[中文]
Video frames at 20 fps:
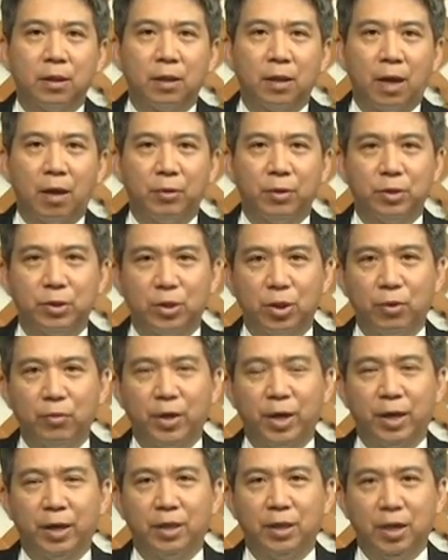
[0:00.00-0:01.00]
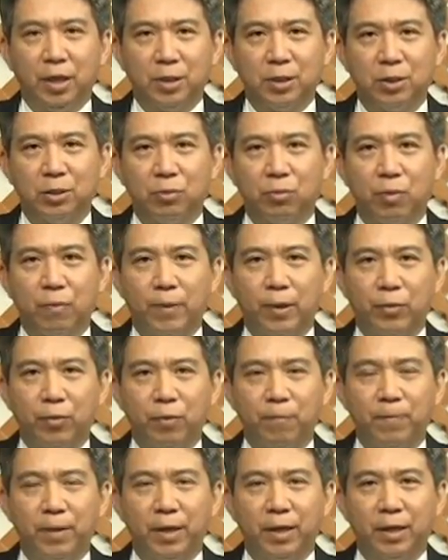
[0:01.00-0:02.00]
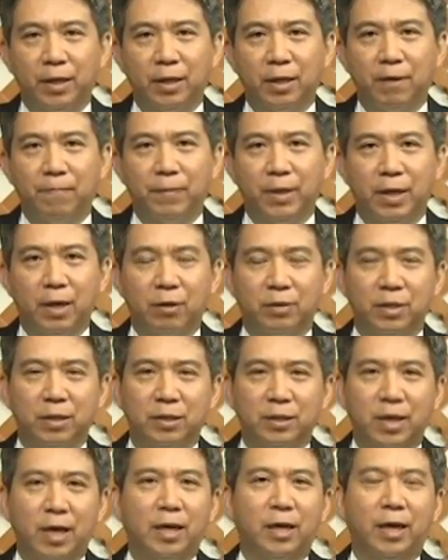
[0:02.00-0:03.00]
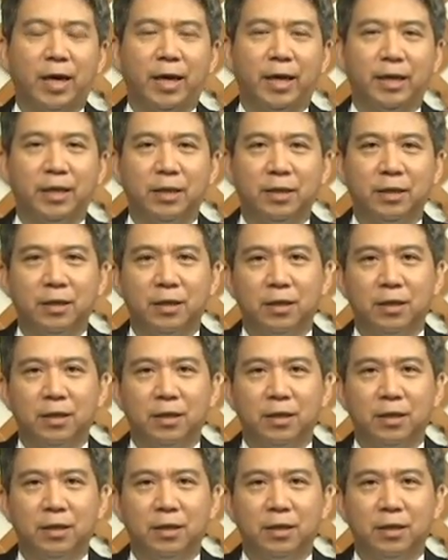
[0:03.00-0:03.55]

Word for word: 好的收尾也是我们预备一个美好的将来。